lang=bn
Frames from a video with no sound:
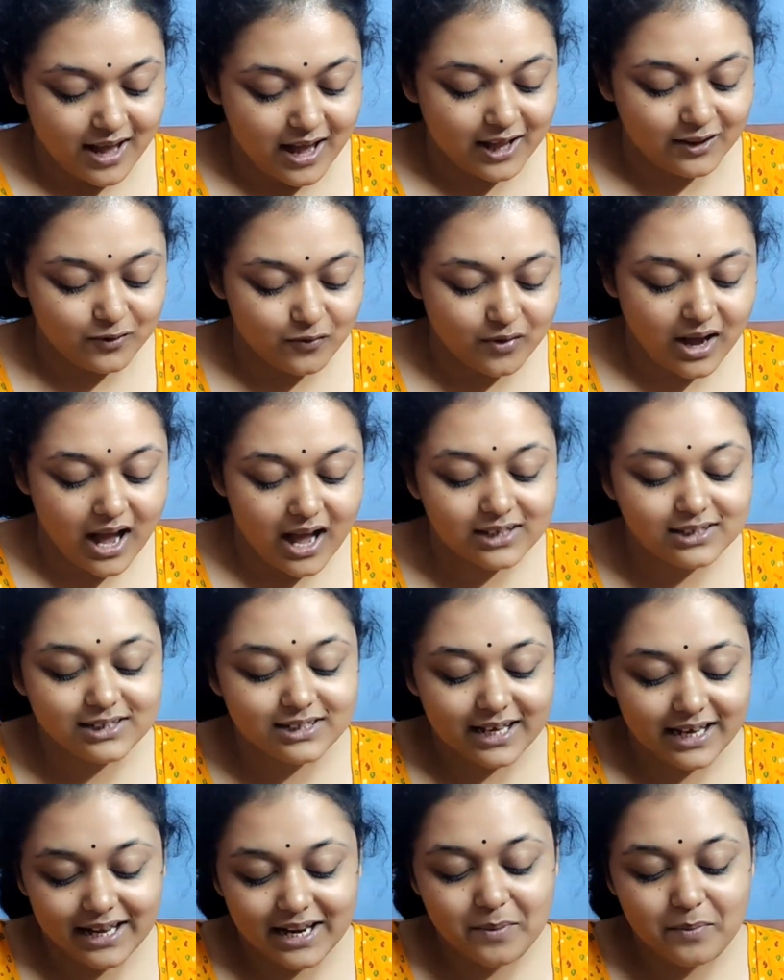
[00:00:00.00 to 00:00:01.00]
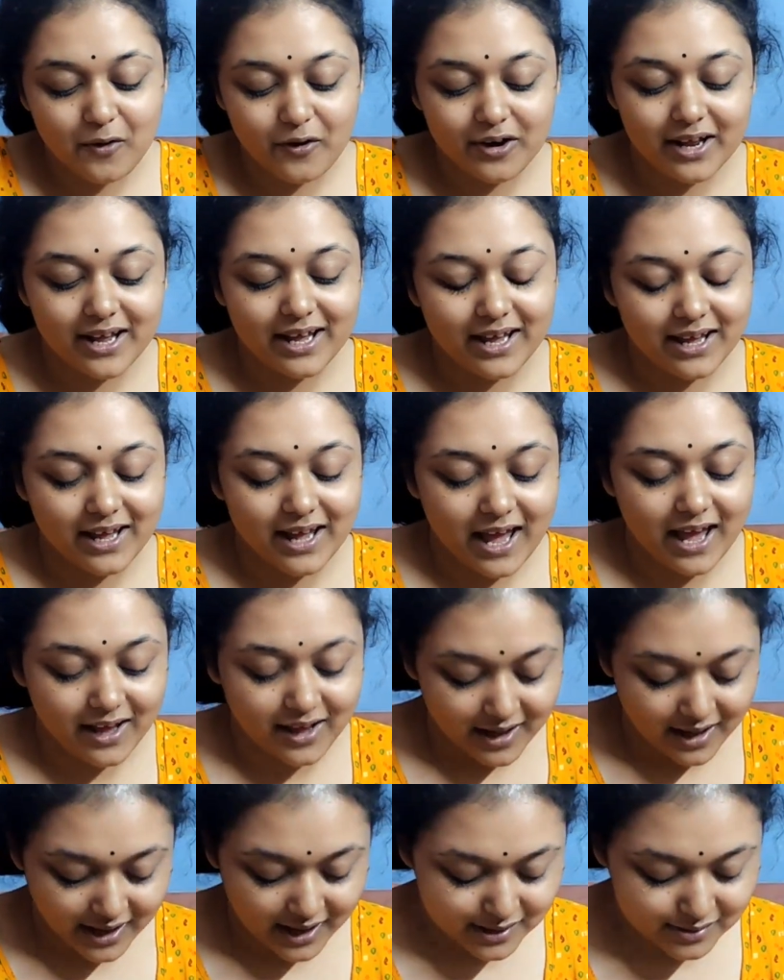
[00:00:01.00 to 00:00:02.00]
এত কাজ সেরে পরে
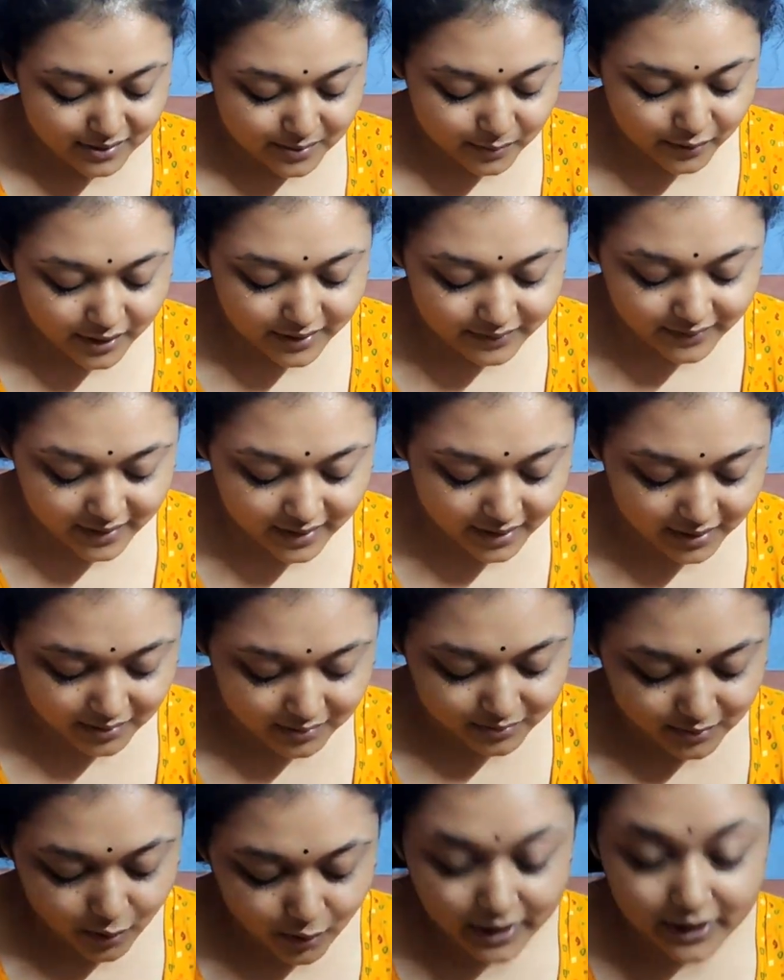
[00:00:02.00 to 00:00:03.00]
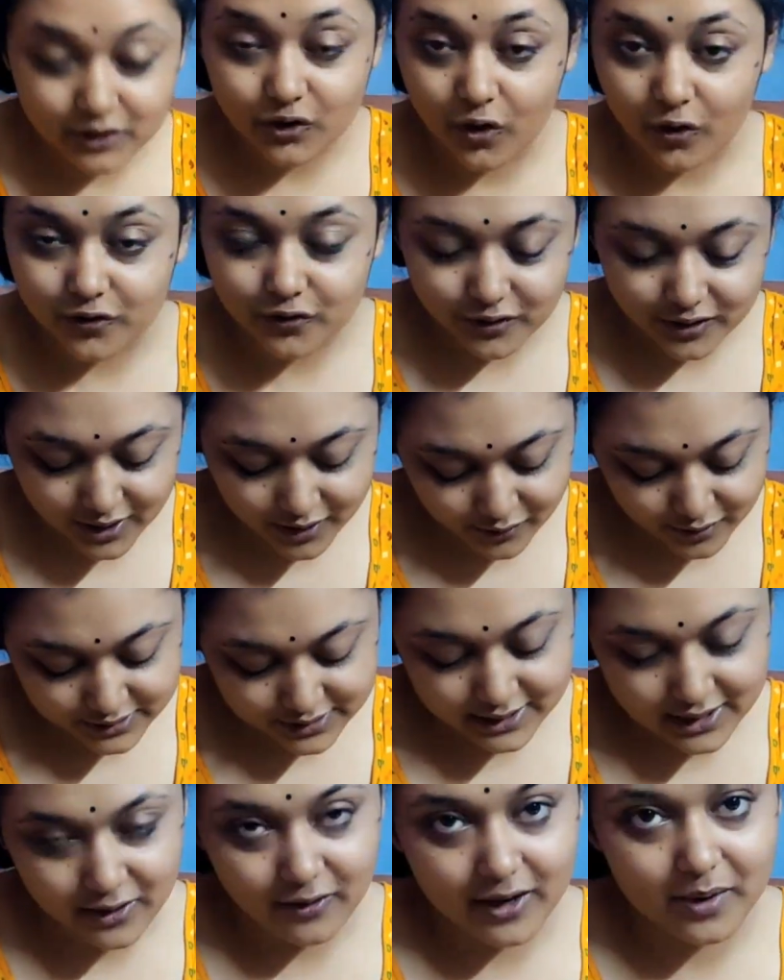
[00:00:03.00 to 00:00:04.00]
এসে পরে যে অনেক সহযোগিতা করেছে
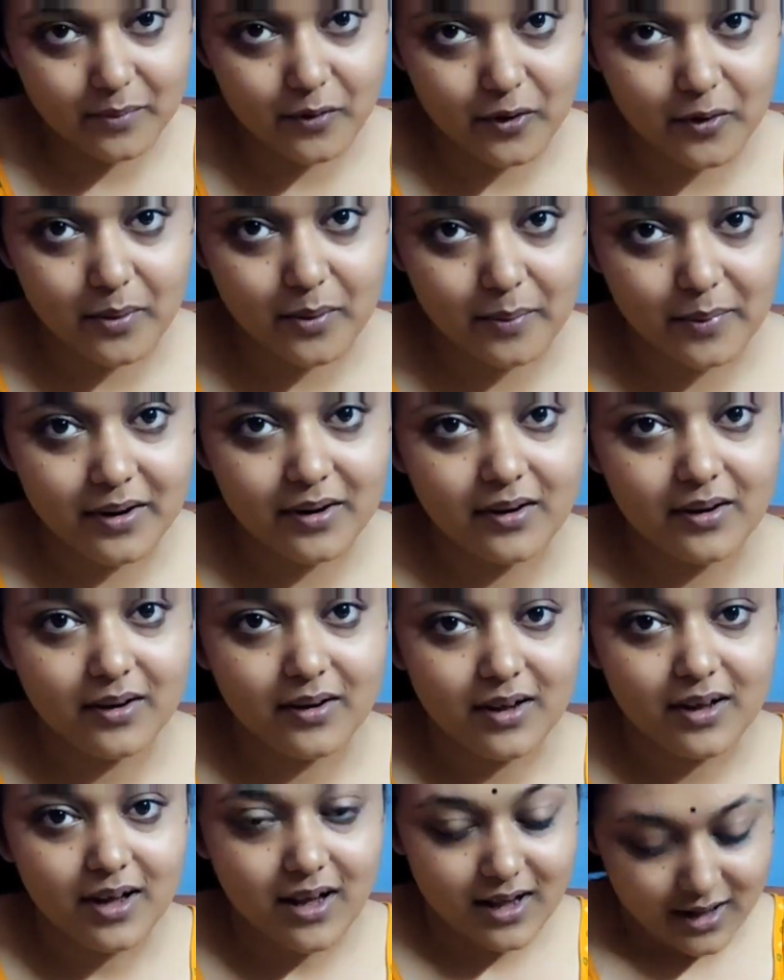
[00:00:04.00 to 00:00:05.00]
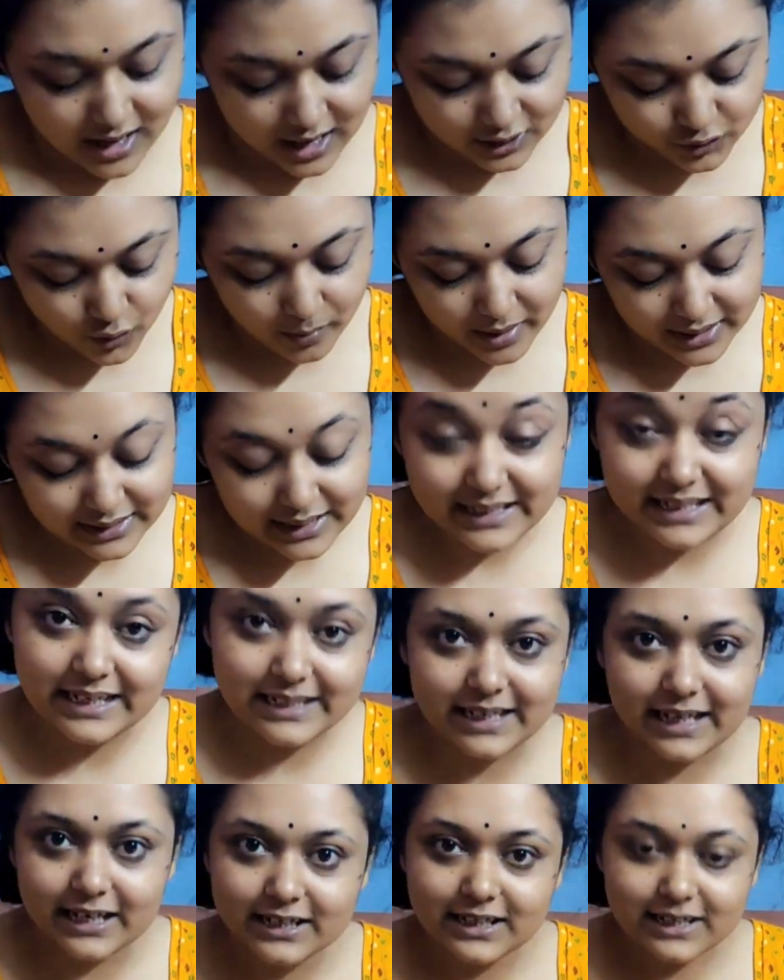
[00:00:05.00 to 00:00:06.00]
এটা অনেক বড় ব্যাপার আর সোমনাথটা
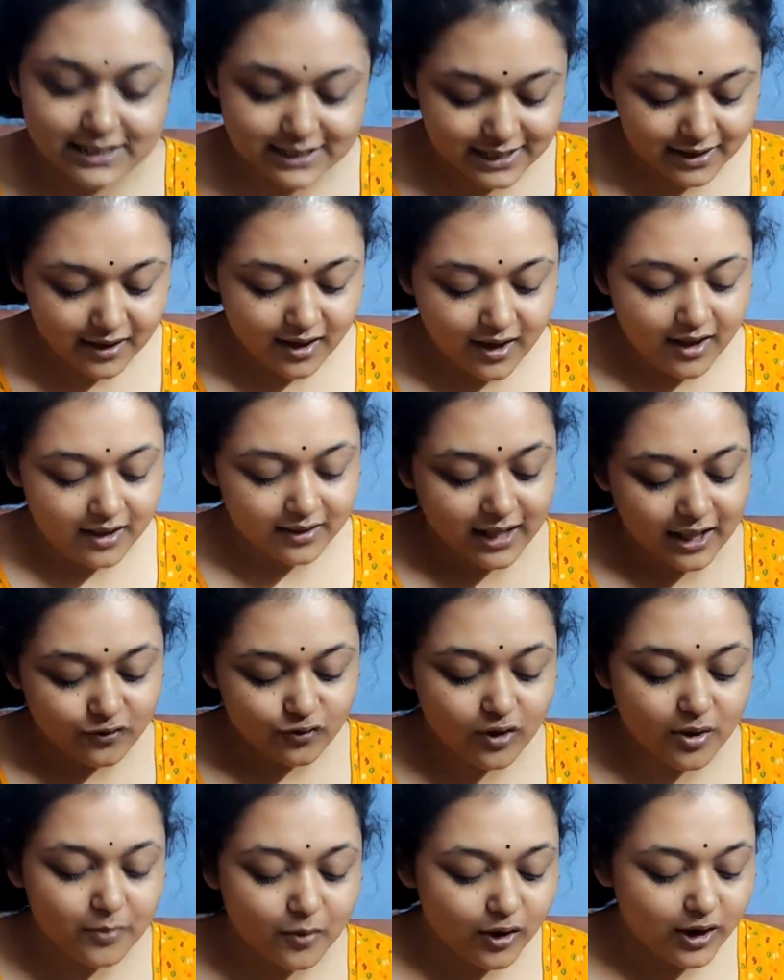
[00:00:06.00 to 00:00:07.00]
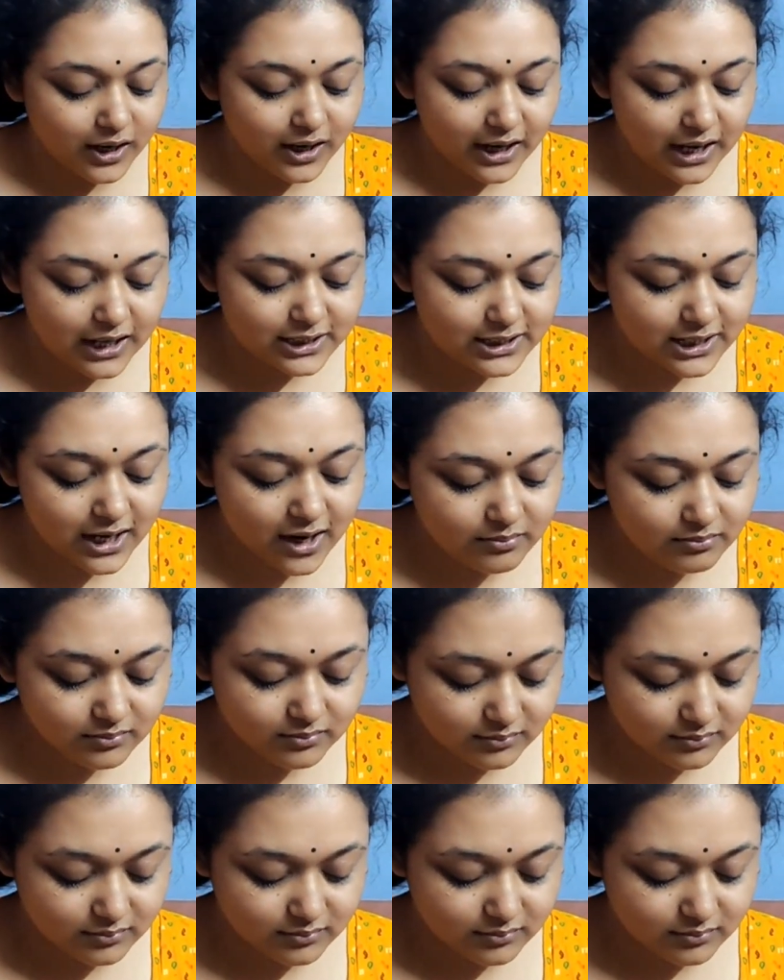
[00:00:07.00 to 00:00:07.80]
শেষে এসেছে তার জন্য আমি অনেক রেগেছিলাম